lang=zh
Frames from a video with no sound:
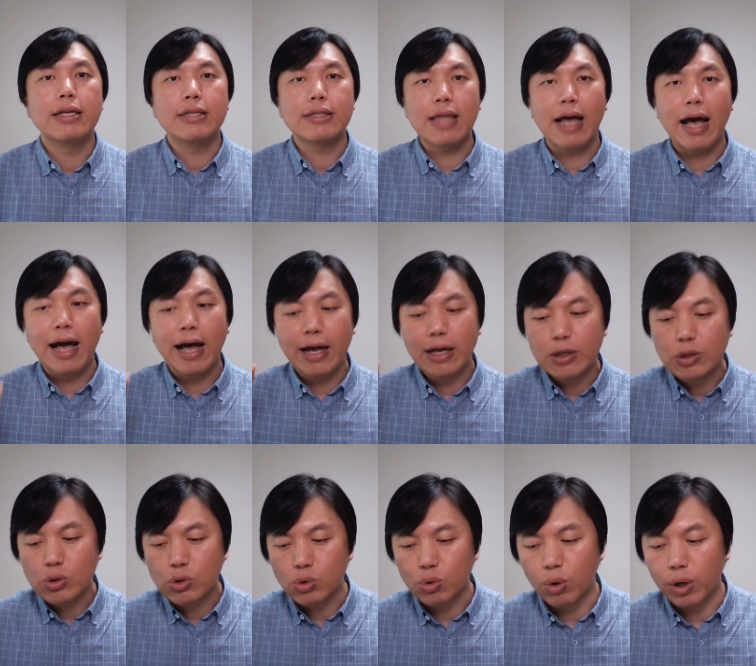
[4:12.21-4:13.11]
他
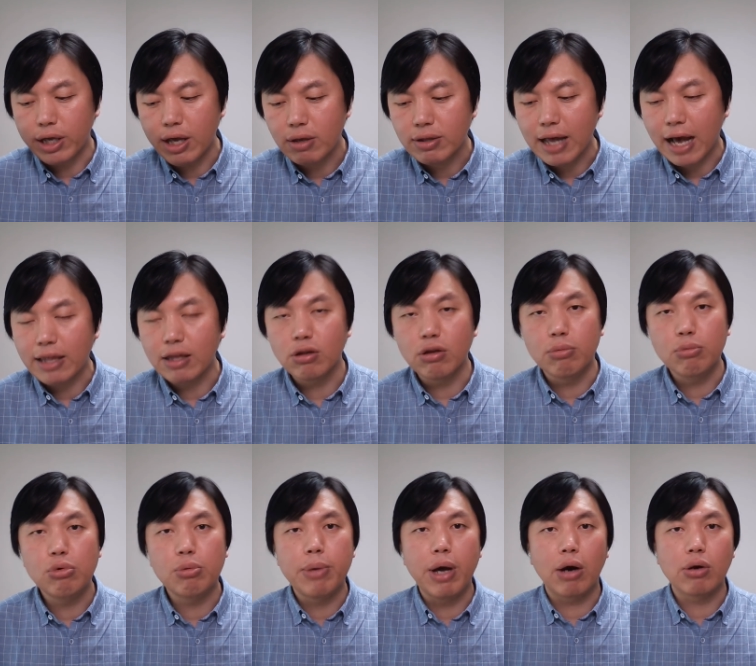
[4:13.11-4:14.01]
所要达到的
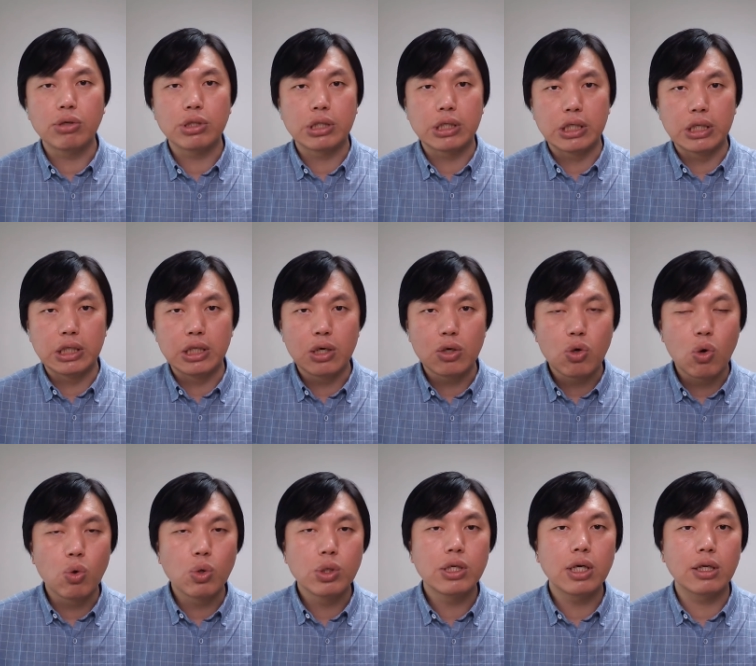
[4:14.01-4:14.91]
目标是一个
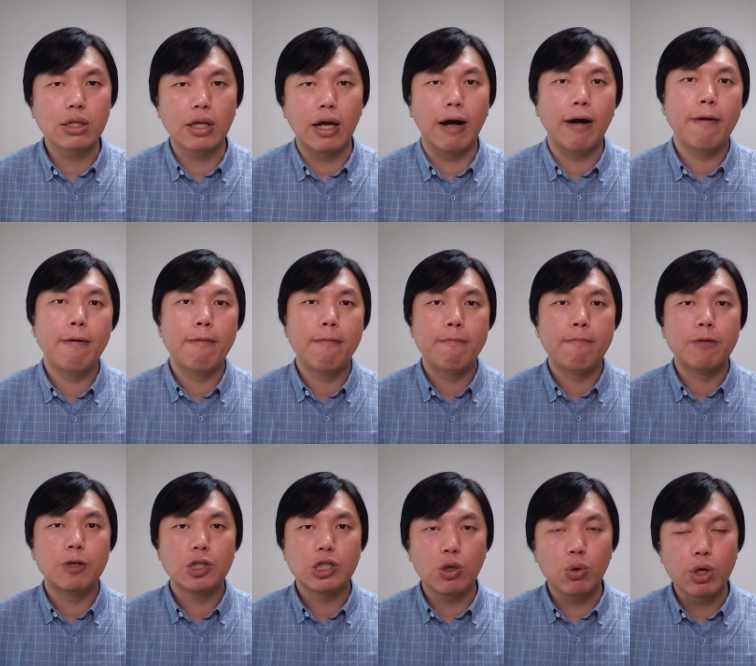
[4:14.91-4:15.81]
公正的
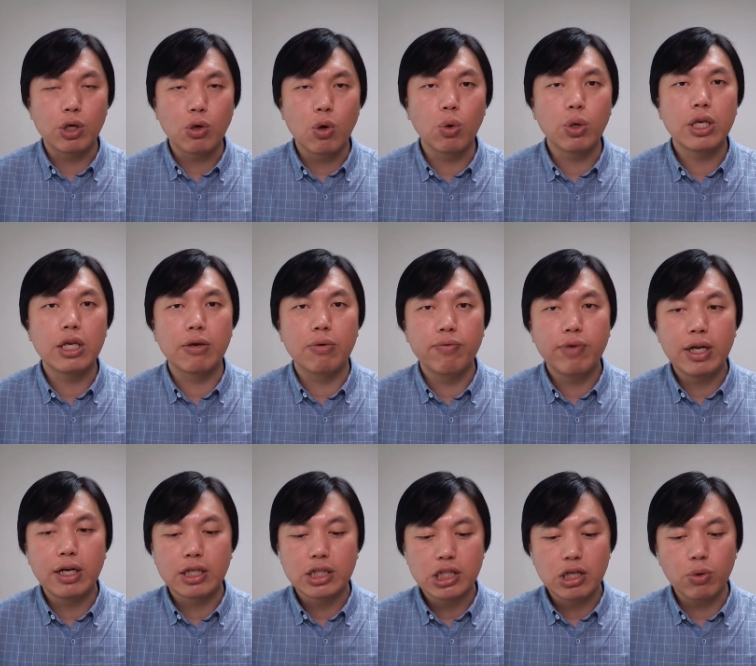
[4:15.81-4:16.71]
社会公益，
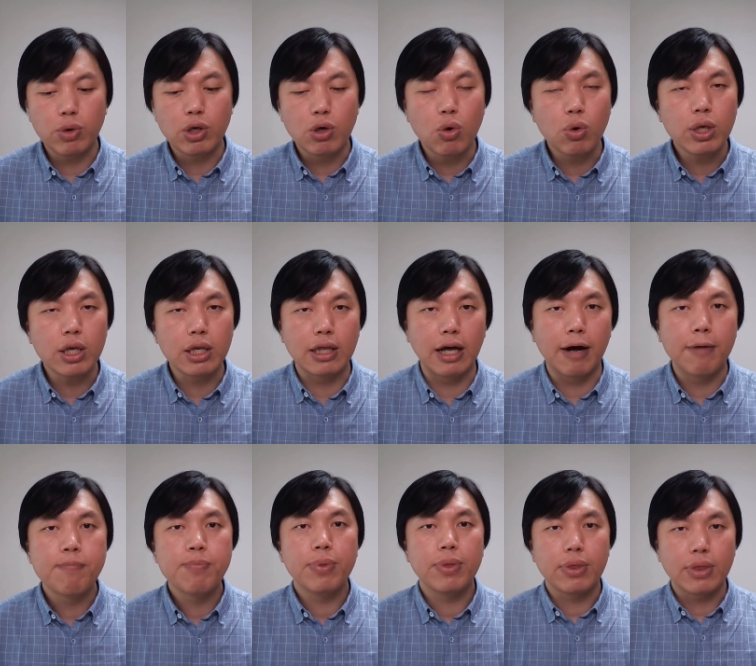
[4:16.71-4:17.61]
为了社会公益的
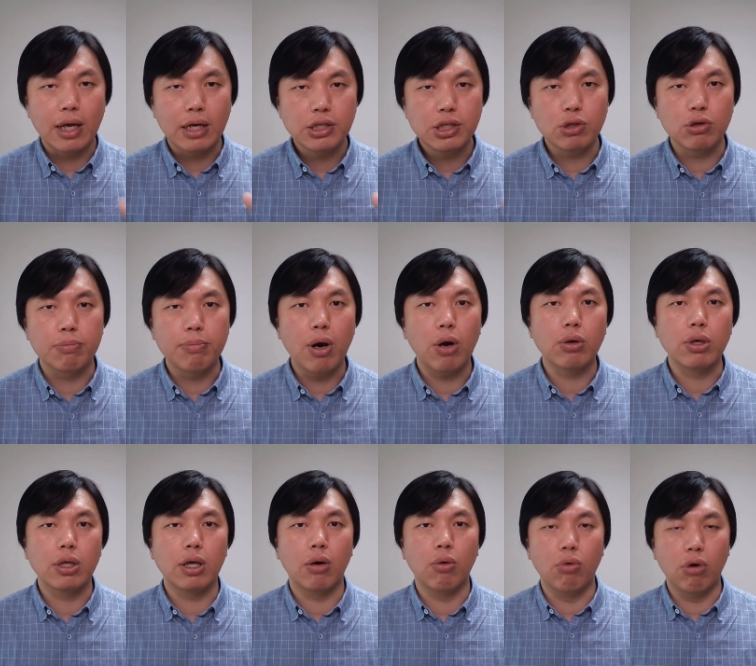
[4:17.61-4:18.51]
那这种暴力
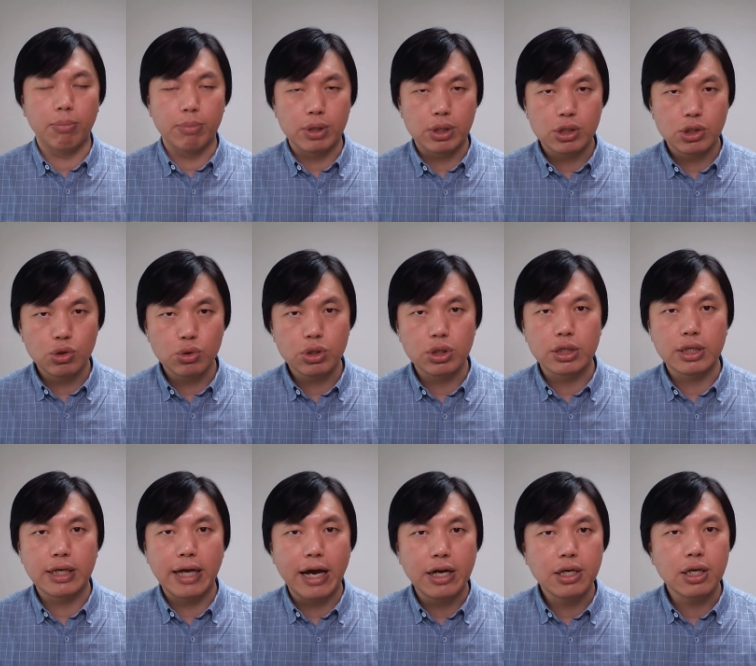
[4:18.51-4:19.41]
呢，我们就是
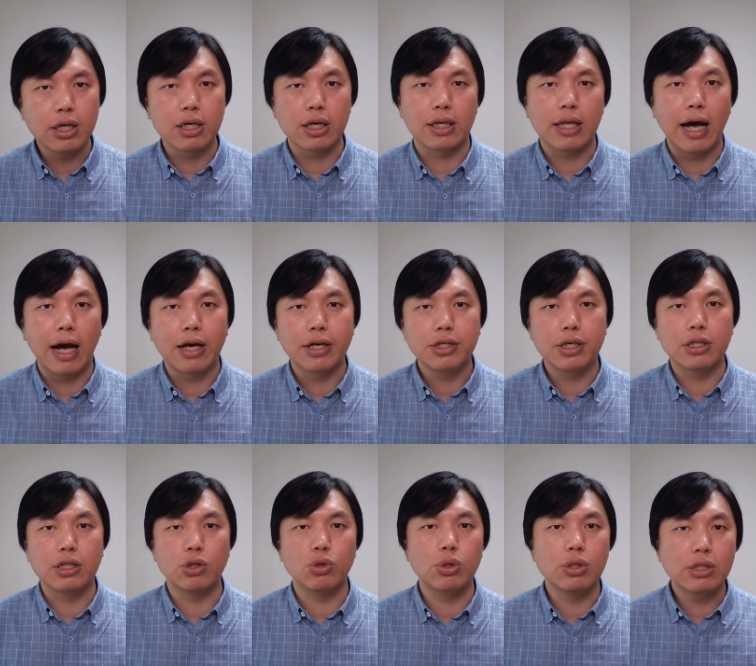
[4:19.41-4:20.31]
应该认可它，
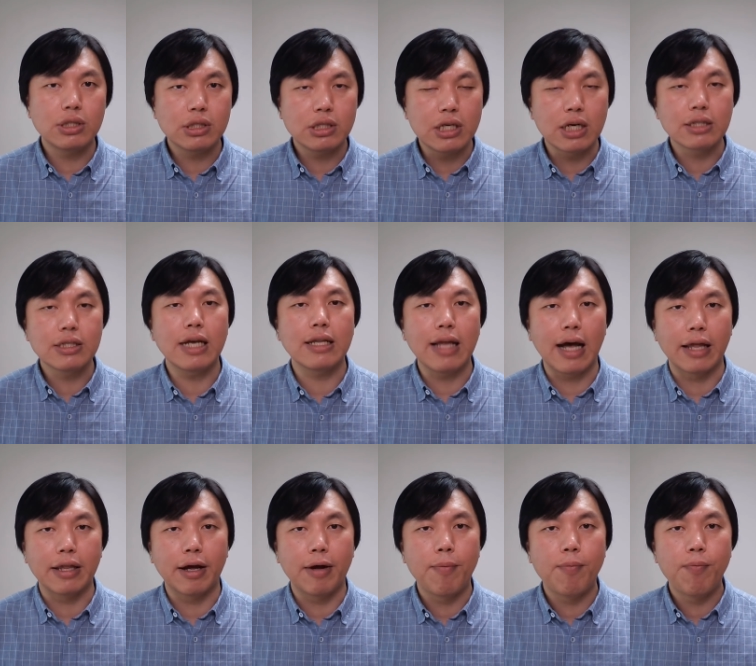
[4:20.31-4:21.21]
甚至去称赞它
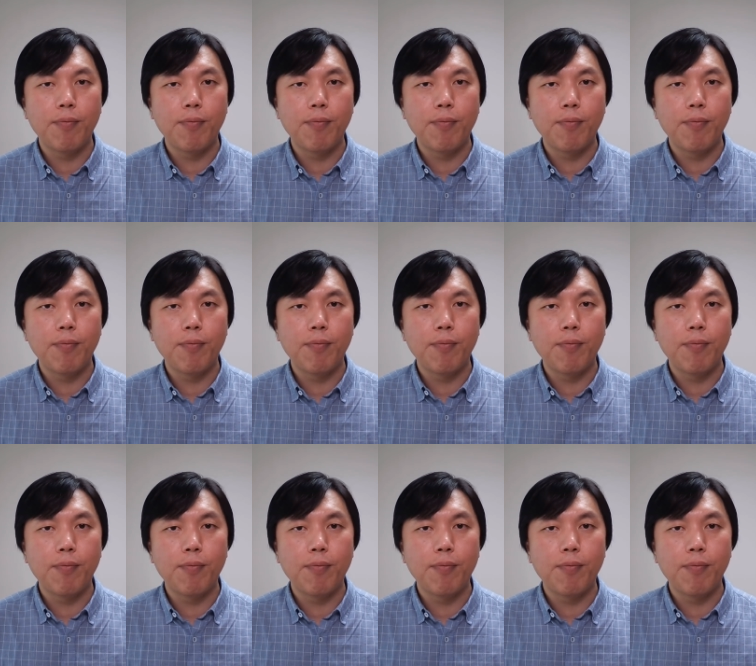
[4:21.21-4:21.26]
的。